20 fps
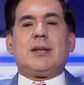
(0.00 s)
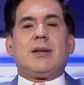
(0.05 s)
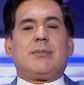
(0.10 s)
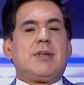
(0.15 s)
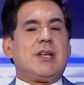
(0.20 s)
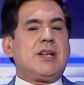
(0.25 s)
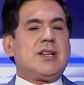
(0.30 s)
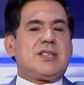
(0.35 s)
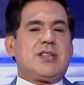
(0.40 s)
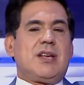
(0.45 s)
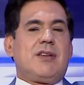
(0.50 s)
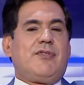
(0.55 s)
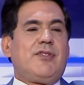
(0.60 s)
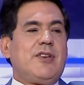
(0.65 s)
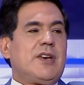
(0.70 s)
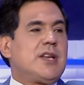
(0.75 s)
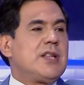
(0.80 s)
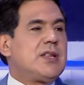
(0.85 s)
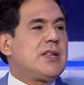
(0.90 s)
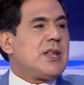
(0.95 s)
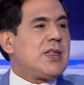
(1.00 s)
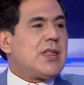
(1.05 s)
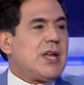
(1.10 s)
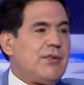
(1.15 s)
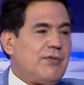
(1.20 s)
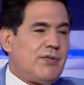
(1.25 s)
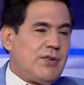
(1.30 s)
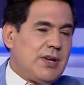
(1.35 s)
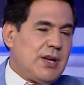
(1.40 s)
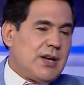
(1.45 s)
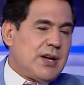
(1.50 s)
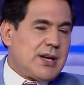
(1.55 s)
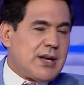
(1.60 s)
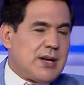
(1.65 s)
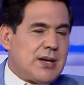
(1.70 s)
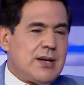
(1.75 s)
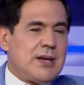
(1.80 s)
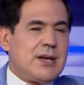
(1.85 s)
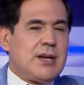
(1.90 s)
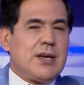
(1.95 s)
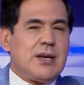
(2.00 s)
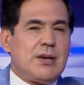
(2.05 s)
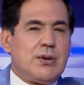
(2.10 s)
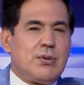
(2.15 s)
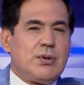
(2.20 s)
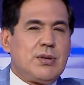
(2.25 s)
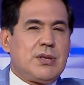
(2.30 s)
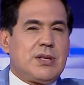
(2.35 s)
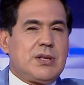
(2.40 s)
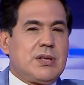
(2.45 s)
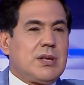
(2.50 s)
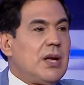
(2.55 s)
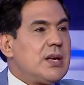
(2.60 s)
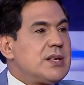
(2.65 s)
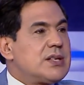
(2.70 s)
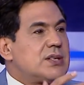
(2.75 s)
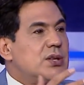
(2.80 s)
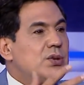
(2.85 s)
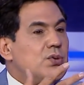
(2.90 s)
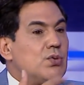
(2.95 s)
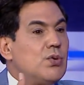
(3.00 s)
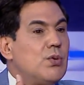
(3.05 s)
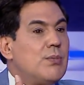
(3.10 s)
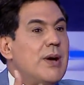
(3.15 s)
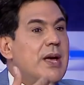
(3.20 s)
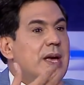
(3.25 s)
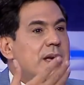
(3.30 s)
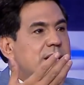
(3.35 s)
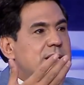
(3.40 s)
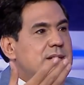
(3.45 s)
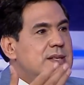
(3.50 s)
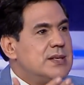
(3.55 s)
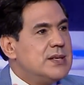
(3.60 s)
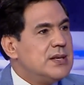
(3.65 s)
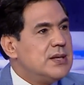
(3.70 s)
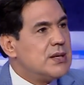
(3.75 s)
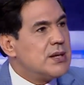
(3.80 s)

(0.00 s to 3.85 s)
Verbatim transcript: نبدا نسال فيك انت ضيفي هكا تحس النوم هازني